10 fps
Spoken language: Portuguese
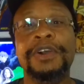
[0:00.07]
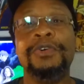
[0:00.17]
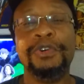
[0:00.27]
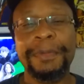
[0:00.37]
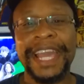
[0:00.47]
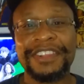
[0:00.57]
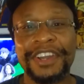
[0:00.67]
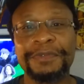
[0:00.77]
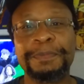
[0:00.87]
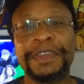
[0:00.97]
O
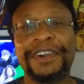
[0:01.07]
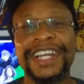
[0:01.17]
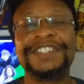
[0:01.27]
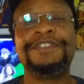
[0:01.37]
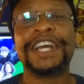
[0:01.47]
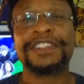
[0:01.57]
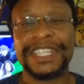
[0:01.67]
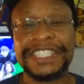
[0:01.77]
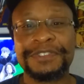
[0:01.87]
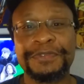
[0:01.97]
melhor e o pior de
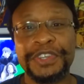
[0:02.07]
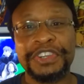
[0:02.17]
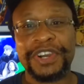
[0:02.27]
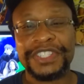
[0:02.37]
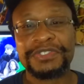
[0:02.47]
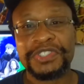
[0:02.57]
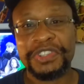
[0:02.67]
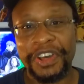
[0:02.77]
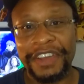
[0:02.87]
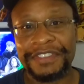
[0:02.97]
Velozes e Furiosos
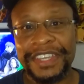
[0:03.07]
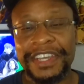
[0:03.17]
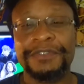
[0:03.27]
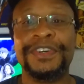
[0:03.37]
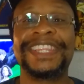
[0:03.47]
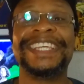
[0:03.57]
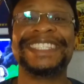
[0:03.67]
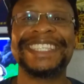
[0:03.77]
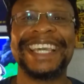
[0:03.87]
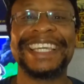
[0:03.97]
9, vou
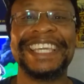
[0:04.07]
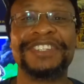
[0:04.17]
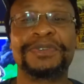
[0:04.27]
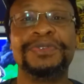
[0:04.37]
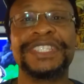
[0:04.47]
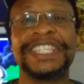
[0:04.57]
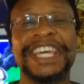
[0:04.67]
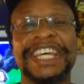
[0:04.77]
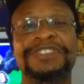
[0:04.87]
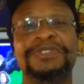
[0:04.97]
tecer aqui as
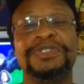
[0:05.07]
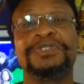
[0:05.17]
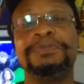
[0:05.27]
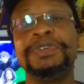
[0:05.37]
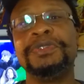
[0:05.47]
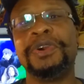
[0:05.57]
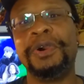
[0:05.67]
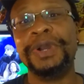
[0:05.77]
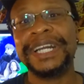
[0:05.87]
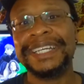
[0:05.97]
considerações sobre o
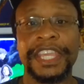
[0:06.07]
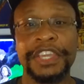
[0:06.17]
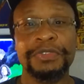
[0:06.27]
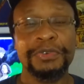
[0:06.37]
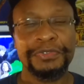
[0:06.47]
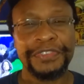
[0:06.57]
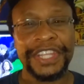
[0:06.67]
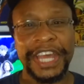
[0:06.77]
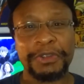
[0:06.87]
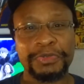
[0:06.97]
longa e no
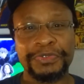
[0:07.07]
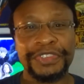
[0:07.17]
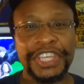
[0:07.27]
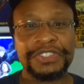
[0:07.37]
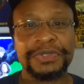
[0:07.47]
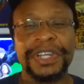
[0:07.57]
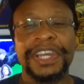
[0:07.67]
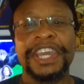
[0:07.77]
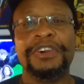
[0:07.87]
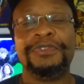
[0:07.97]
final do vídeo
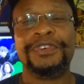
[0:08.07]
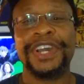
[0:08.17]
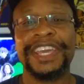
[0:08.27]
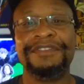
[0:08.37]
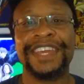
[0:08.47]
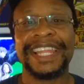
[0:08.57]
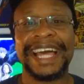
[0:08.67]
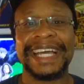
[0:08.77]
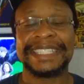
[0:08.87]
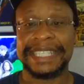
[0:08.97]
eu vou
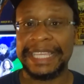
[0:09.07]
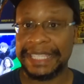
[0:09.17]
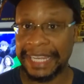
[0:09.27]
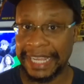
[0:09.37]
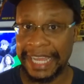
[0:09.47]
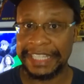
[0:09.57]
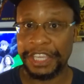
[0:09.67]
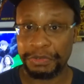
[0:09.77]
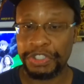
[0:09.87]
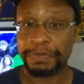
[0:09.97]
revelar, sem entregar
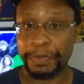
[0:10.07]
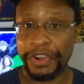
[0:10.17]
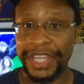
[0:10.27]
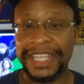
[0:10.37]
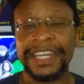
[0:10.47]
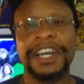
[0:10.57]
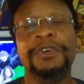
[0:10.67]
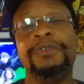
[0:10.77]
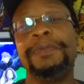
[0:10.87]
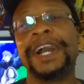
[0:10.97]
nenhum spoiler,
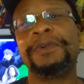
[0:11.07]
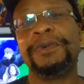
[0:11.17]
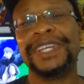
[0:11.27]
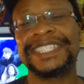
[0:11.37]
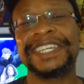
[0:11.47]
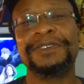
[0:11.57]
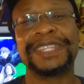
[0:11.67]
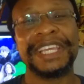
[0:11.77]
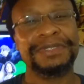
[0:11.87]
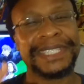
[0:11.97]
uma coisa que eu
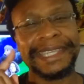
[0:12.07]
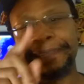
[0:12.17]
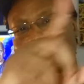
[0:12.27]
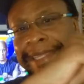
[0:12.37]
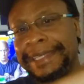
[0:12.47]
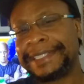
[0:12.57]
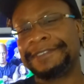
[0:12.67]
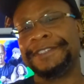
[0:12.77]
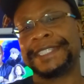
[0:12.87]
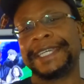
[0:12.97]
tenho certeza que
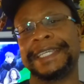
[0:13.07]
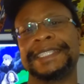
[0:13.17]
você quer